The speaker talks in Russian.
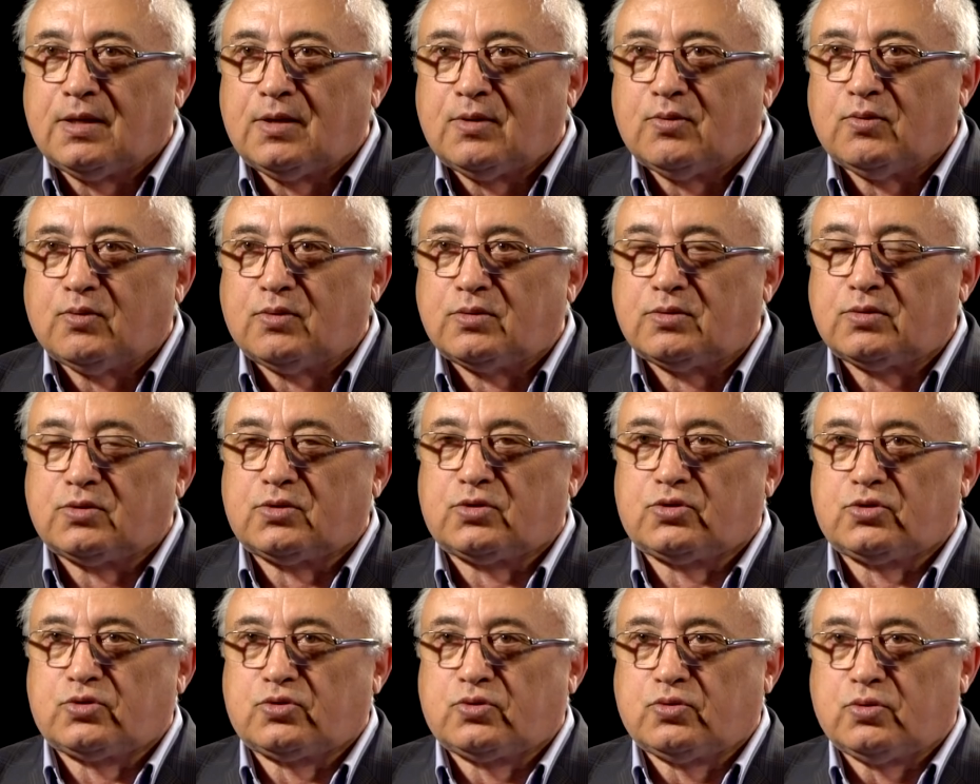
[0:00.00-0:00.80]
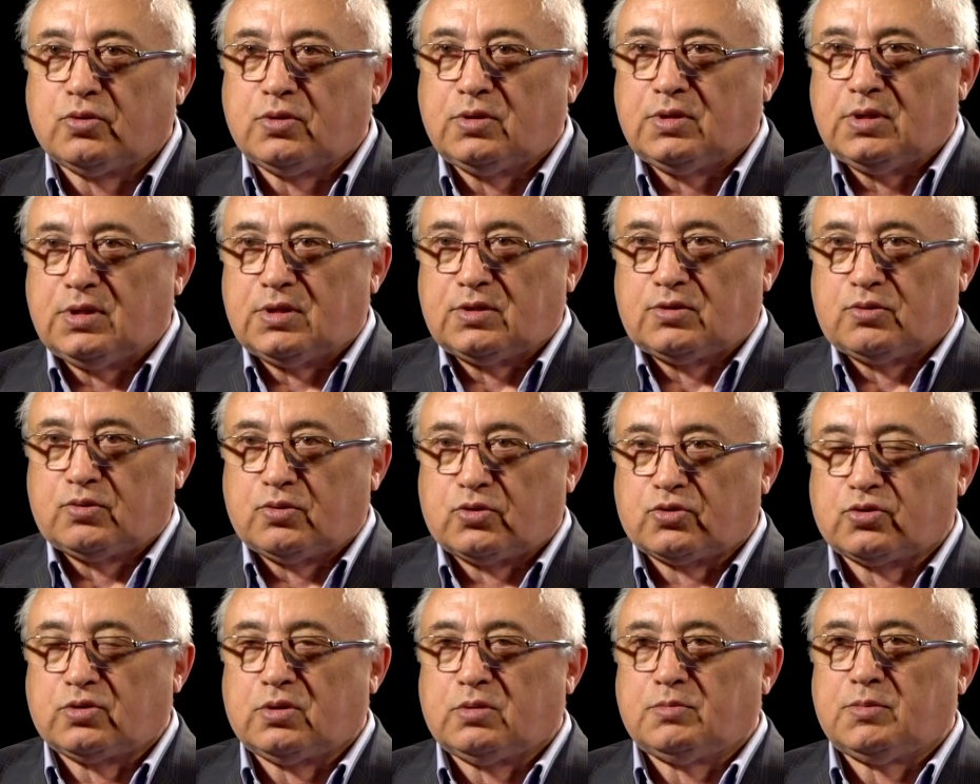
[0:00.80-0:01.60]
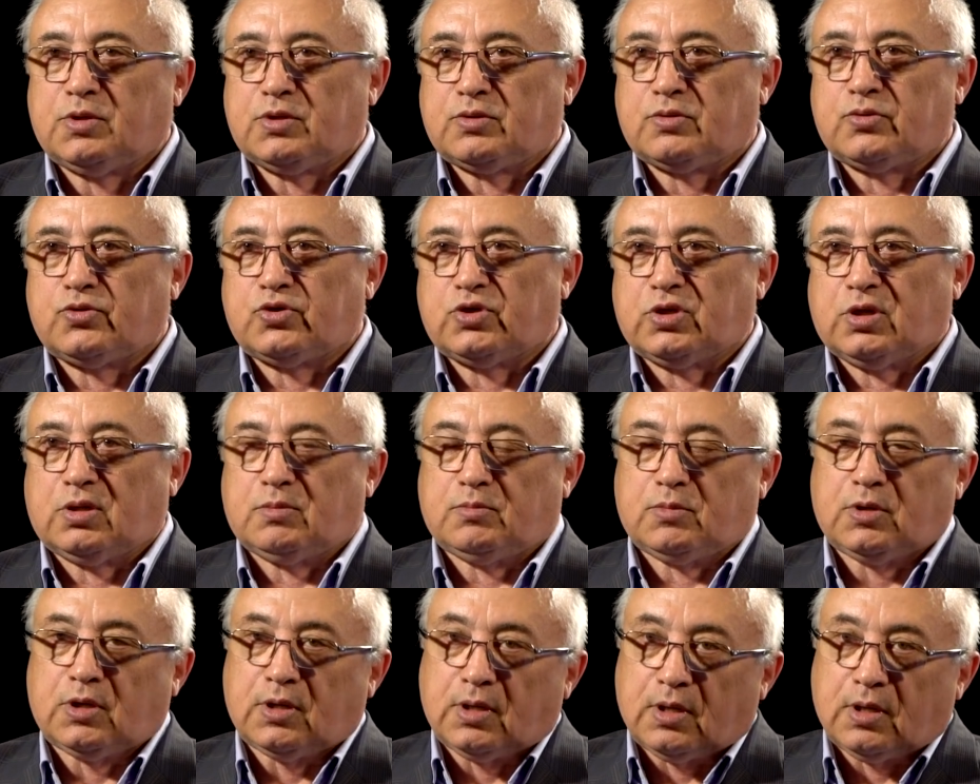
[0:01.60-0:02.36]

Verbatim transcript: вот, что есть то, что мы изучаем.